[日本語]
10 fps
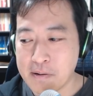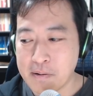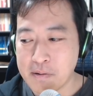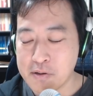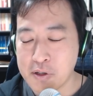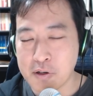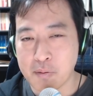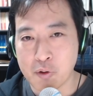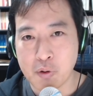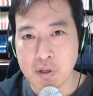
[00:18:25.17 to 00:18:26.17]
資産が
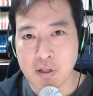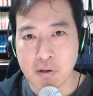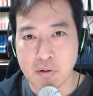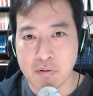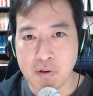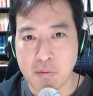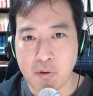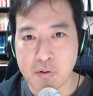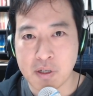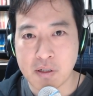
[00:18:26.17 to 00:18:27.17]
戻ってきたというふうに
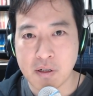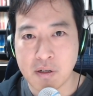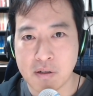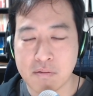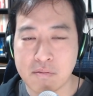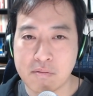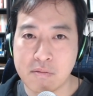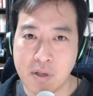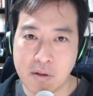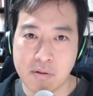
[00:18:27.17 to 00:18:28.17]
思うんだったら、
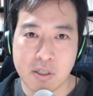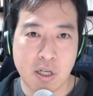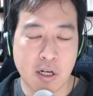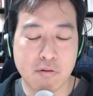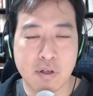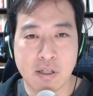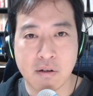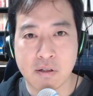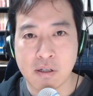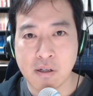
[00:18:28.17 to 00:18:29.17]
ね、資産が増えて
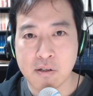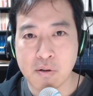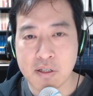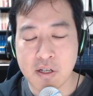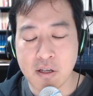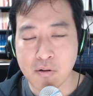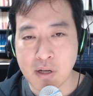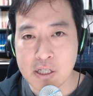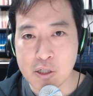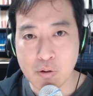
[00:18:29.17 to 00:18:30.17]
るんだったら、それは税金の
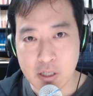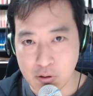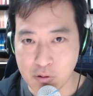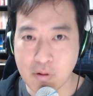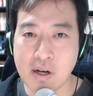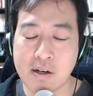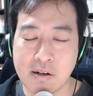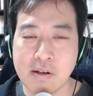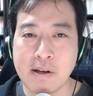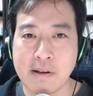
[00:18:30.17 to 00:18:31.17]
対象でしょうとか、
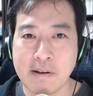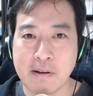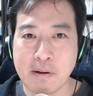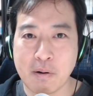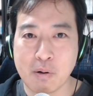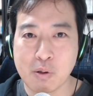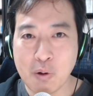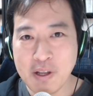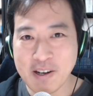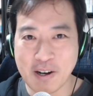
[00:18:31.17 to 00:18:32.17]

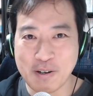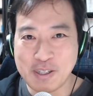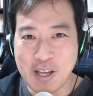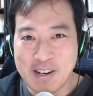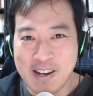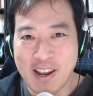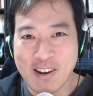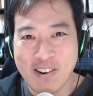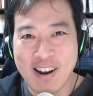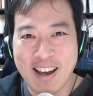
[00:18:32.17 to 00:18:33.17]
とにかく前例
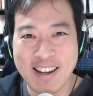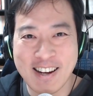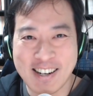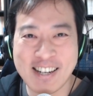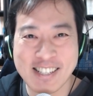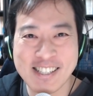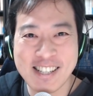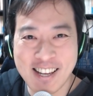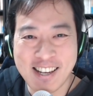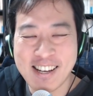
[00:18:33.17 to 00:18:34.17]
のない話で、